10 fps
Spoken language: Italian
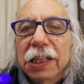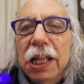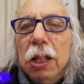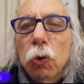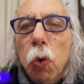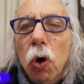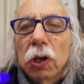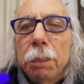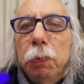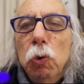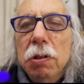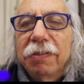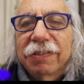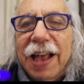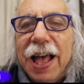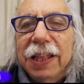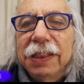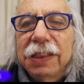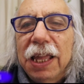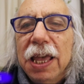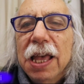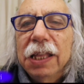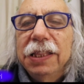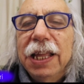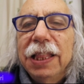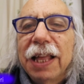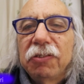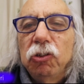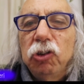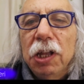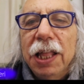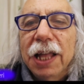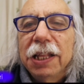nel cuore pulsante della Sicilia,